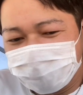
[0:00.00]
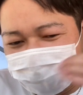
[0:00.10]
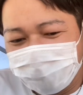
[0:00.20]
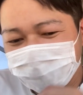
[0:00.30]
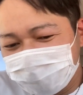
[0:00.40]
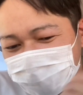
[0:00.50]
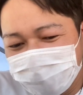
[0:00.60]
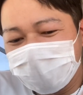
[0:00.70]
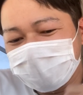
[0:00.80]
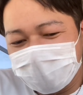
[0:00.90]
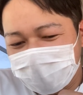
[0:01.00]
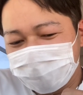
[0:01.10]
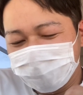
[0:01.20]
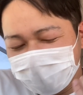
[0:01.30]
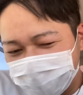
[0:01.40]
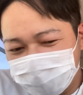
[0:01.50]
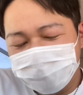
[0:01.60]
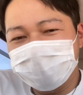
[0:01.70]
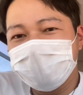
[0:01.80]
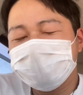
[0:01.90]
乗る車さえね、どうにか準
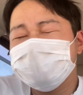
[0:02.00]
備でき